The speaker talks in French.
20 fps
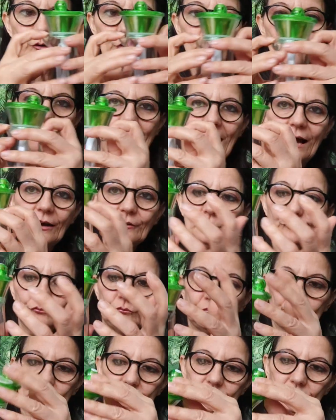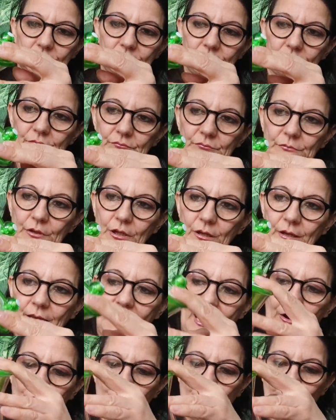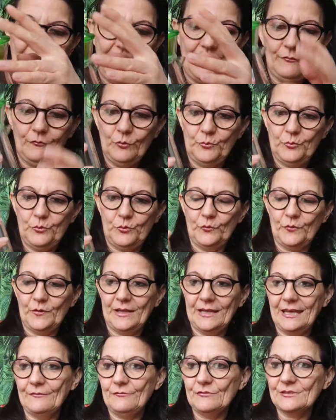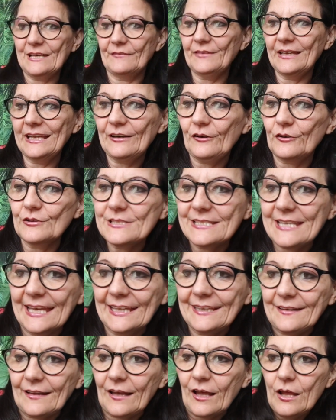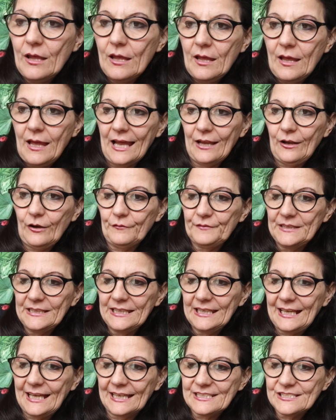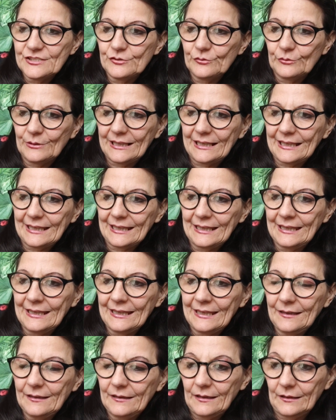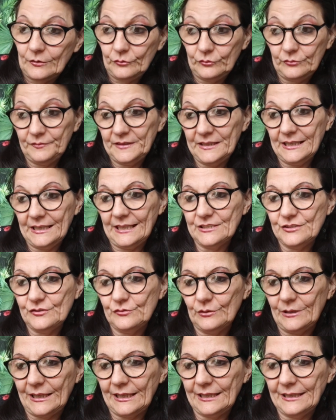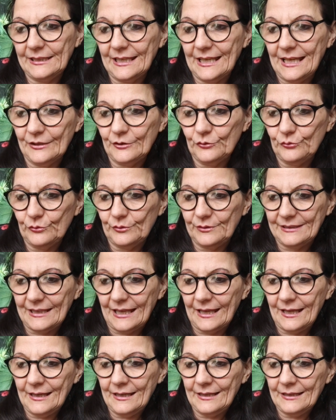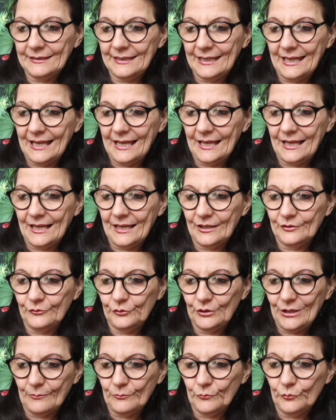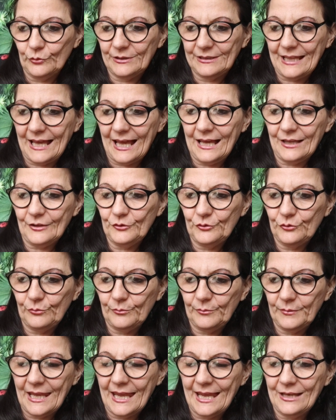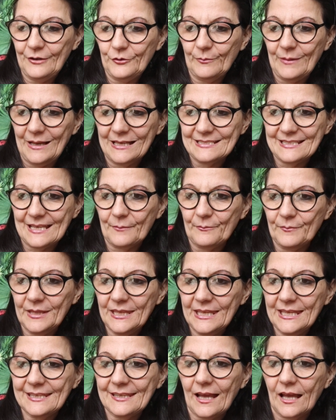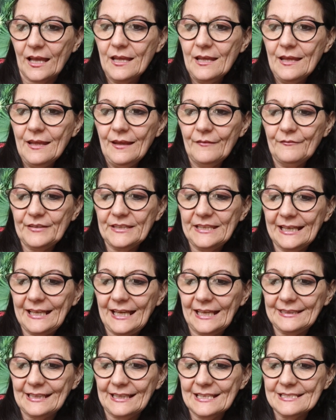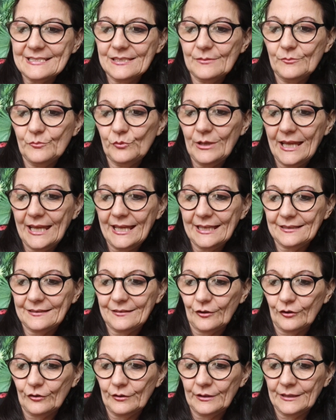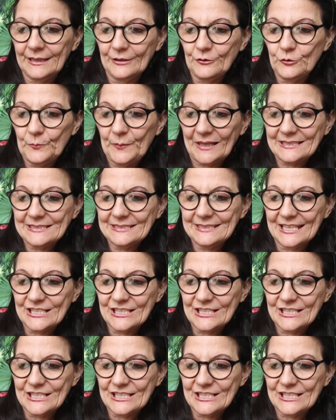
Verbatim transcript: ou là. Là ou là, vous pouvez. Et vous avez les recettes. Alors, vinaigrette sucrée. Alors, du vinaigrette sucrée, il y a du thym, il y a de la moutarde, du miel, du balsamique. Vinaigrette à la ciboulette, euh, il y a du persil